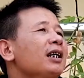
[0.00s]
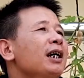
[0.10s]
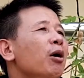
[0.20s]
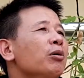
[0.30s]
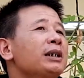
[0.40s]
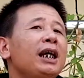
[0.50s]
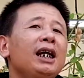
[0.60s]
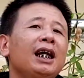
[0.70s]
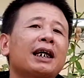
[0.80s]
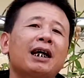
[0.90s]
kiểu
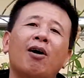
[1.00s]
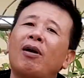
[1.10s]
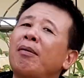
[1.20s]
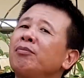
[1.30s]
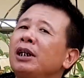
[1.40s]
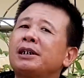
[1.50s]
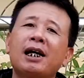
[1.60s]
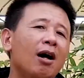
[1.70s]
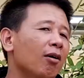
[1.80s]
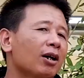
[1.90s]
gì là kiểu 5 giờ
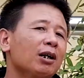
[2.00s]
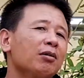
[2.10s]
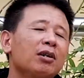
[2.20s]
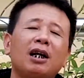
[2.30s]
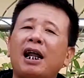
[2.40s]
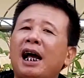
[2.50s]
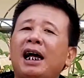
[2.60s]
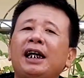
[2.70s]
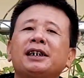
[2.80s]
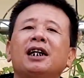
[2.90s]
chiều là không
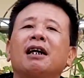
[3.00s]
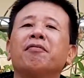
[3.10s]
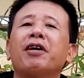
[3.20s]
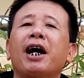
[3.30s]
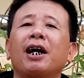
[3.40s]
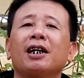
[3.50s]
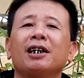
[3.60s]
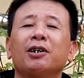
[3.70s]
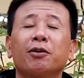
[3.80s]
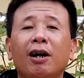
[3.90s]
là hết giờ làm việc
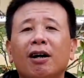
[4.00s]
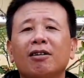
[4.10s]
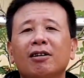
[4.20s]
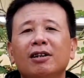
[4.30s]
đúng không